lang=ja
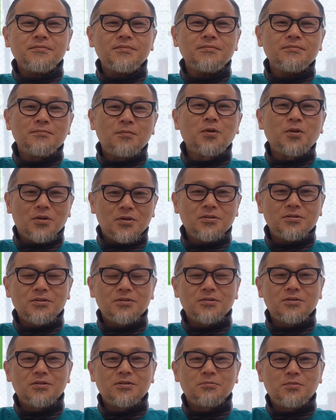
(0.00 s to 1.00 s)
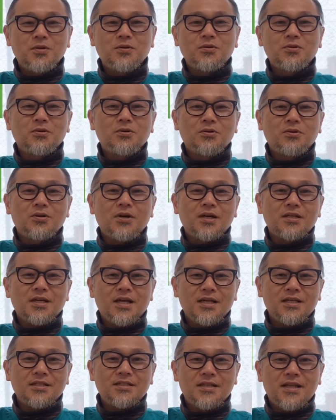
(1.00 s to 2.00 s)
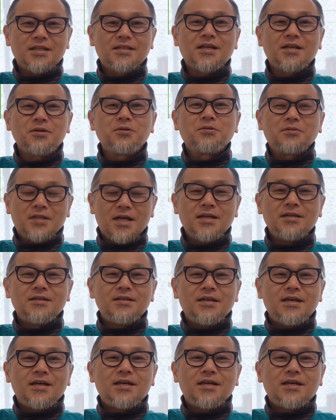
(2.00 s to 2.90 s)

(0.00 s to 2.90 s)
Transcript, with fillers: ものもこう入れたような、